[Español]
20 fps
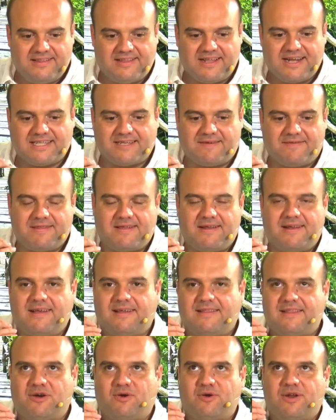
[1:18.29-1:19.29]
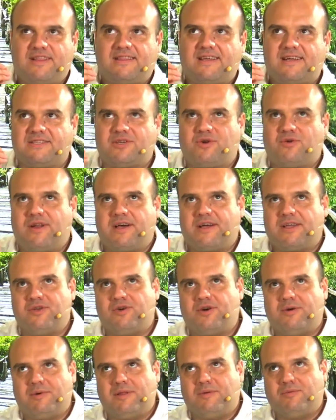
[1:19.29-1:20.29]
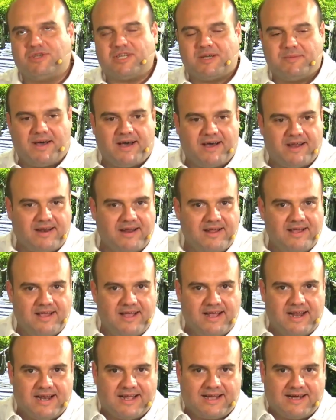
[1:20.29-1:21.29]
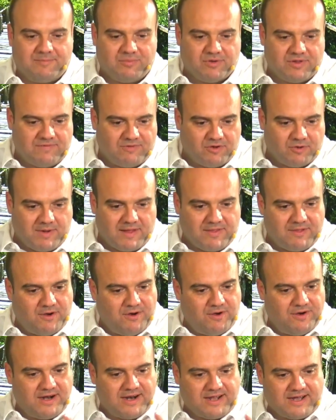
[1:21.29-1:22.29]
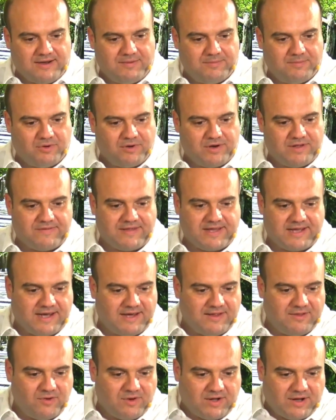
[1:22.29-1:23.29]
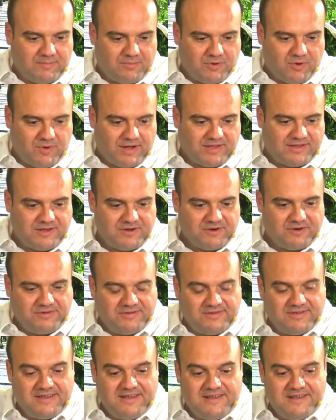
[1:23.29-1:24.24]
tiene esa facilidad de conectarse con aquello que podemos llamar el campo de información, el campo unificado, el campo cuántico,